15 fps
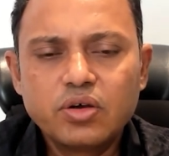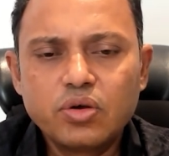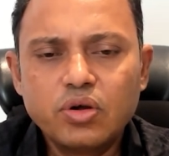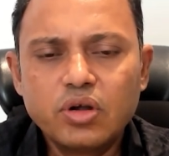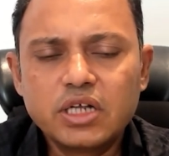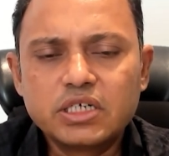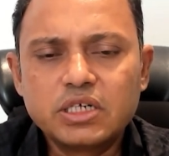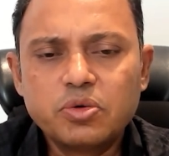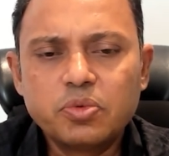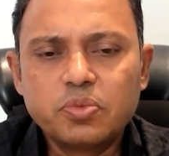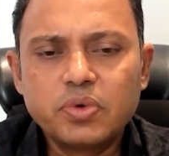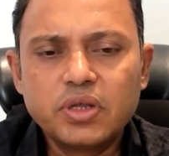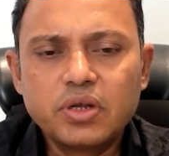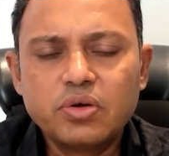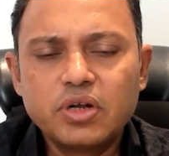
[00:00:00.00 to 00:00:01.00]
రెండు లక్షల
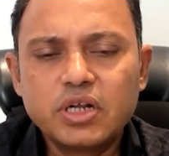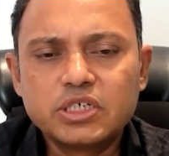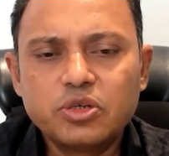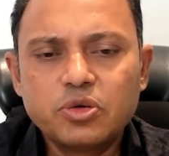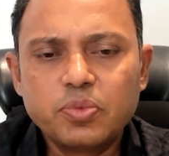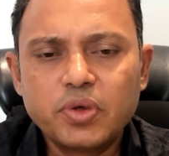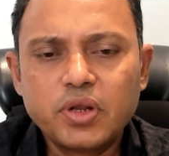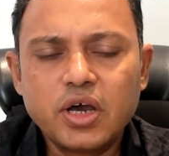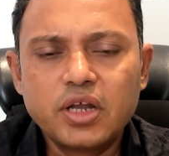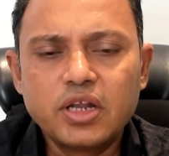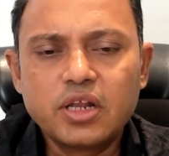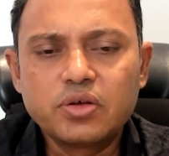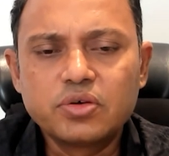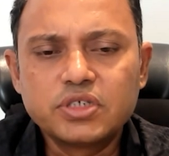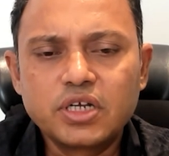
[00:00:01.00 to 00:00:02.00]
ముప్పై వేలు రెండు లక్షల ముప్పై ఆరు
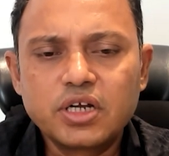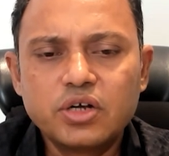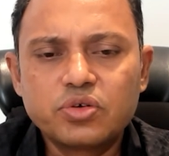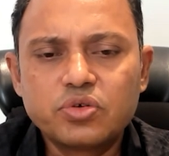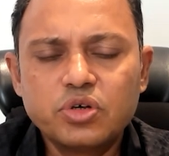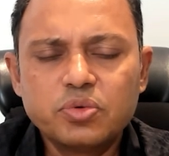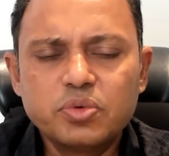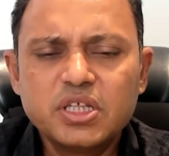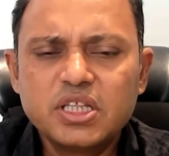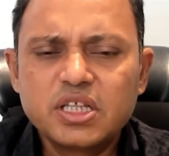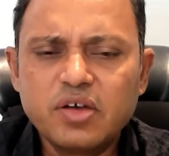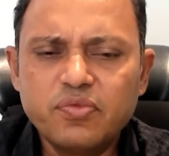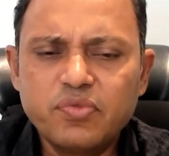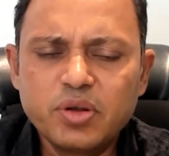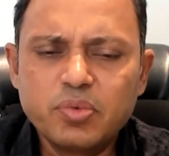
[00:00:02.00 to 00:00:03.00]
నెలలకు ఒకసారి కట్టుకుంటే పోతుంది ఇది
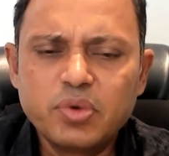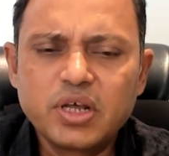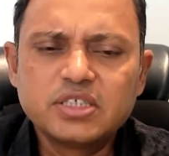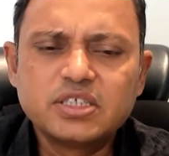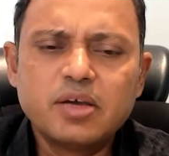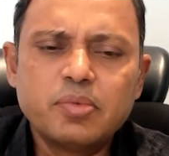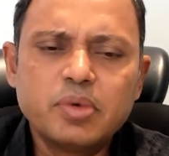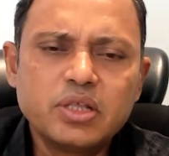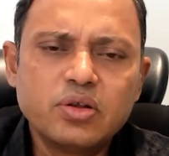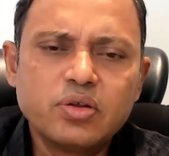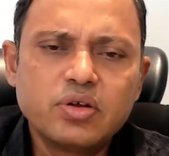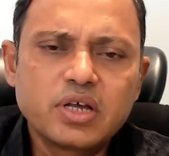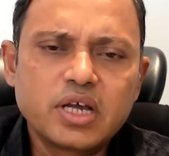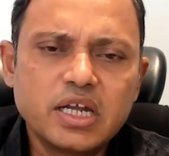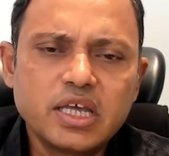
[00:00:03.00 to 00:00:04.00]
కంఫర్టబుల్గా సామాన్యులు
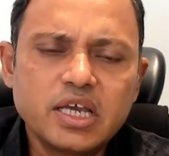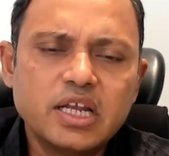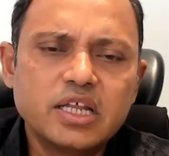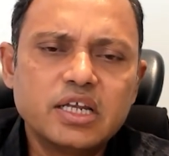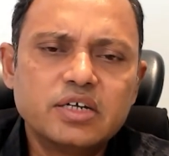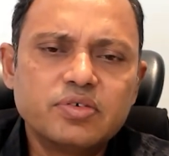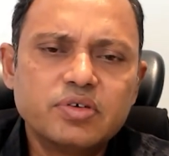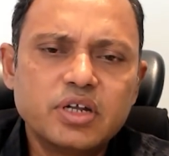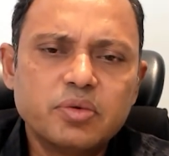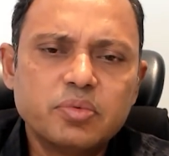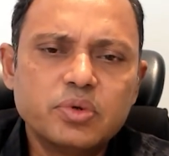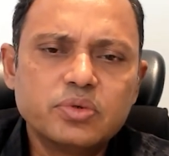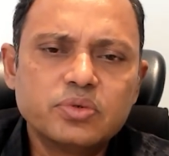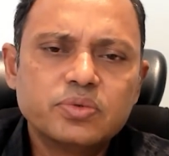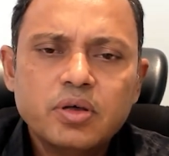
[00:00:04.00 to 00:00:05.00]
కూడా కట్టగలిగినటువంటి
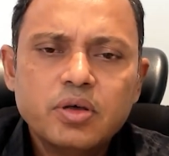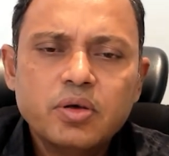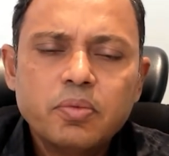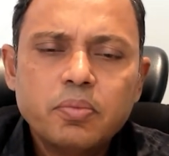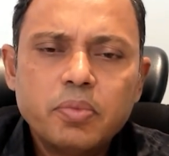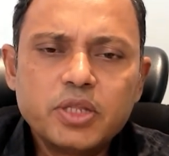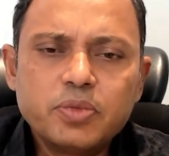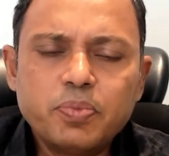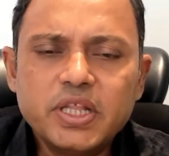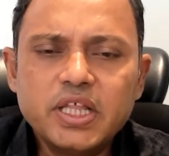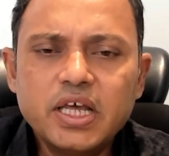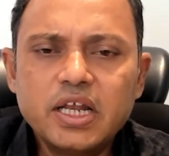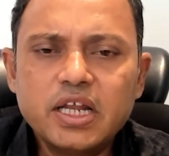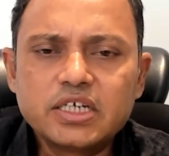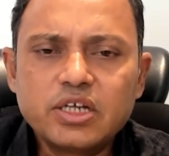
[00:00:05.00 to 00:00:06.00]
డబ్బులు ప్లస్
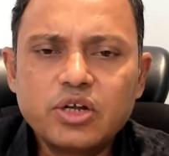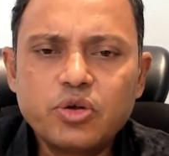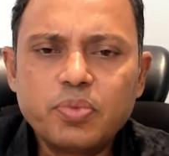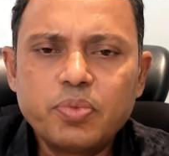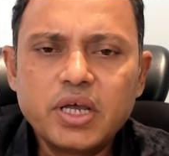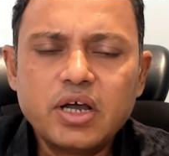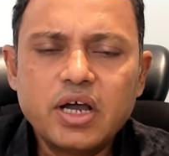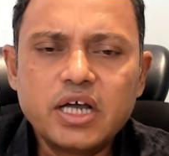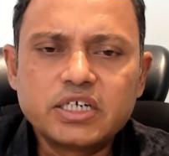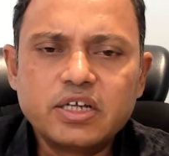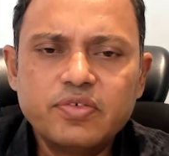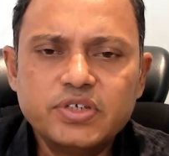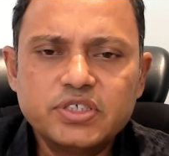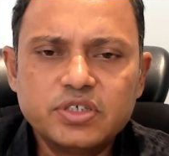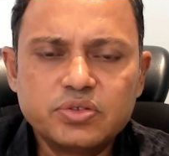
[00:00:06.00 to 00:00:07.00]
పదిహేను లక్షల రూపాయలు
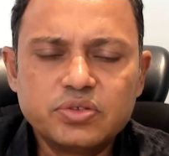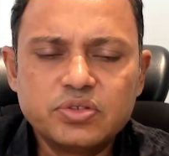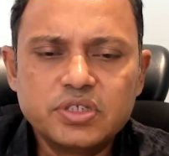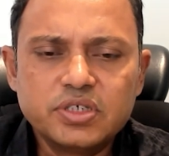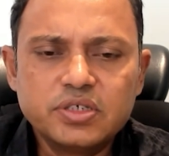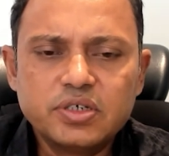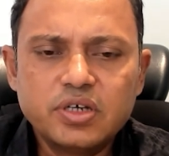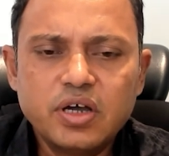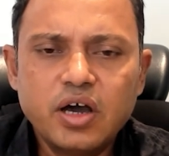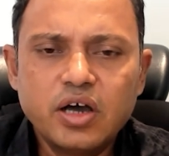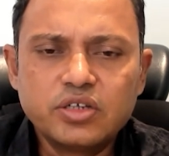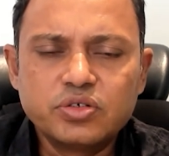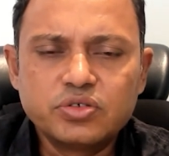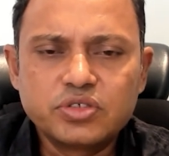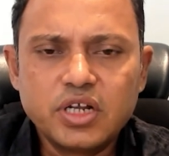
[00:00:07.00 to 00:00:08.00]
హాస్టల్ ఫీజు అవుతుంది
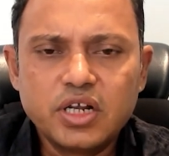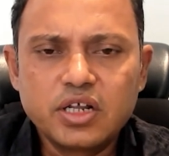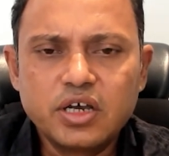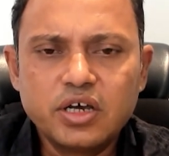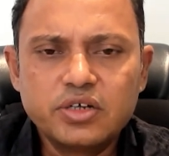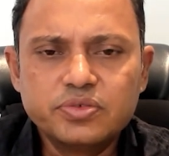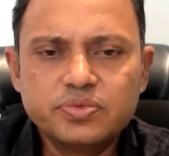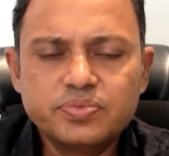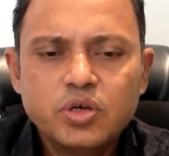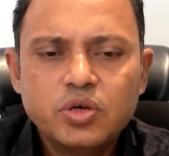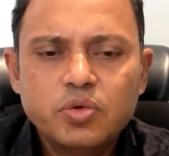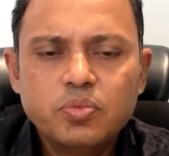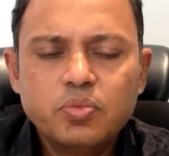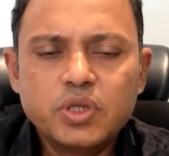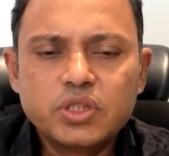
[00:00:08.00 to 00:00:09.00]
ఆరు సంవత్సరాలకు కానీ
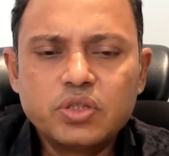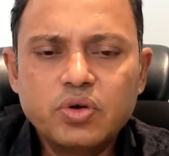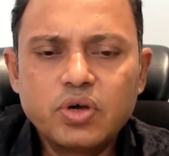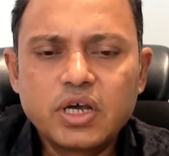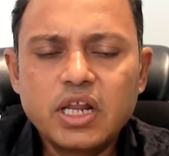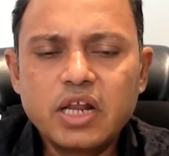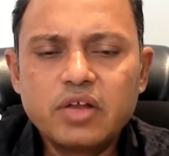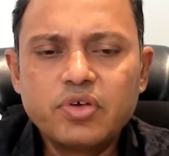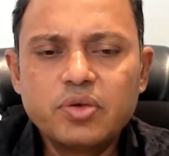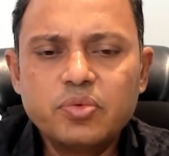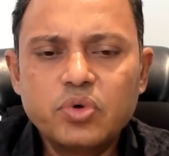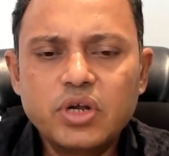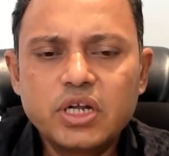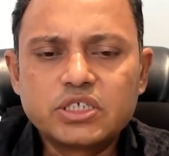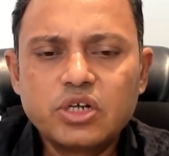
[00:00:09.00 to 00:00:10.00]
మొత్తం ఒక నలభై
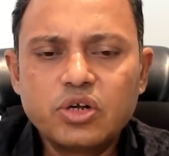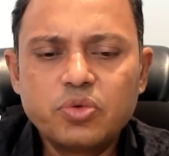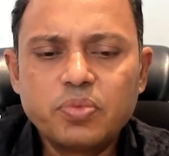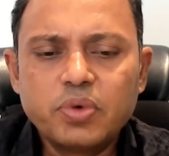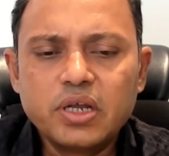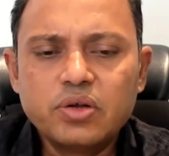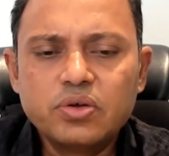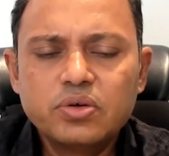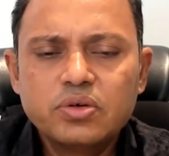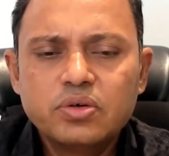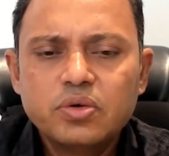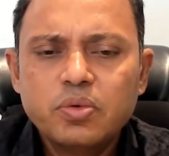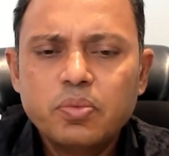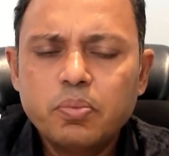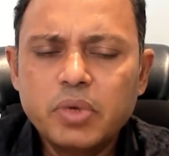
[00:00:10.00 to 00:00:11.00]
మూడు లక్షల రూపాయలు
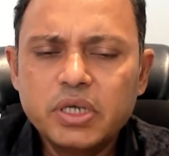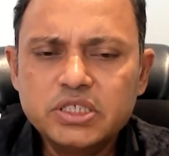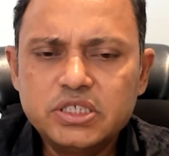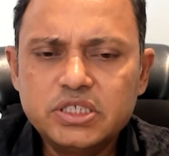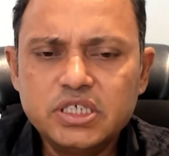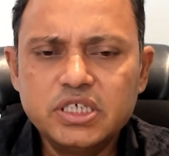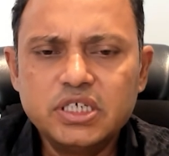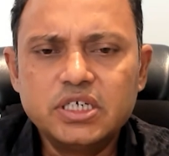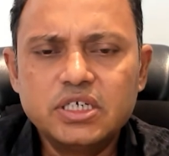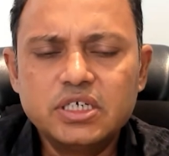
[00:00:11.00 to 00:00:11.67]
మంచి